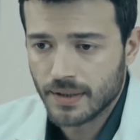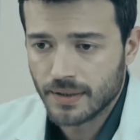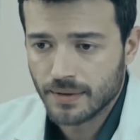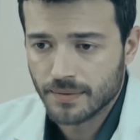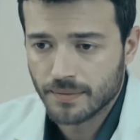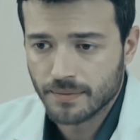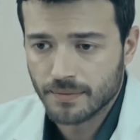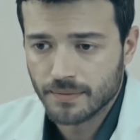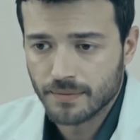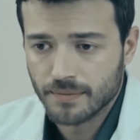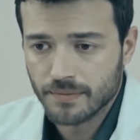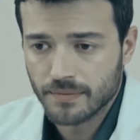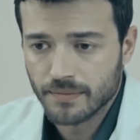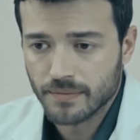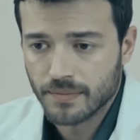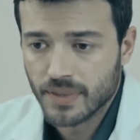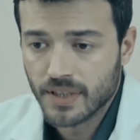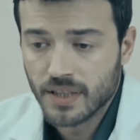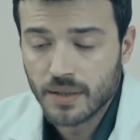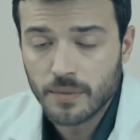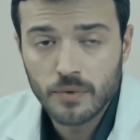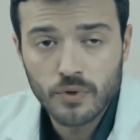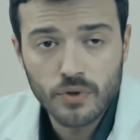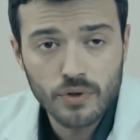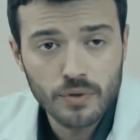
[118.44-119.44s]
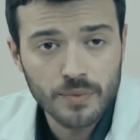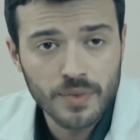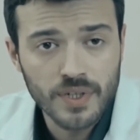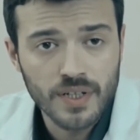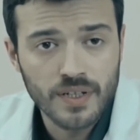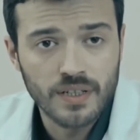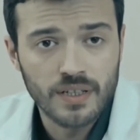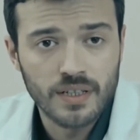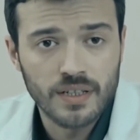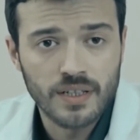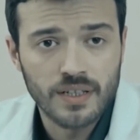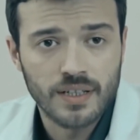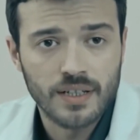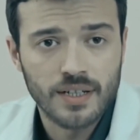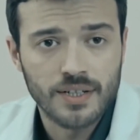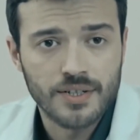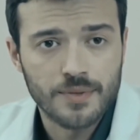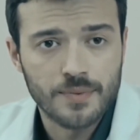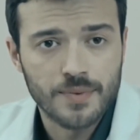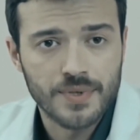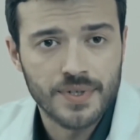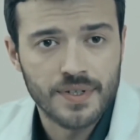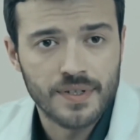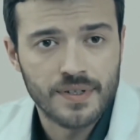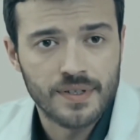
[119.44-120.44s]
Mira, no conozco su
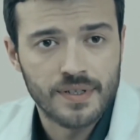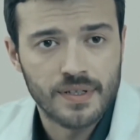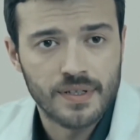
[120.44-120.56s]
historia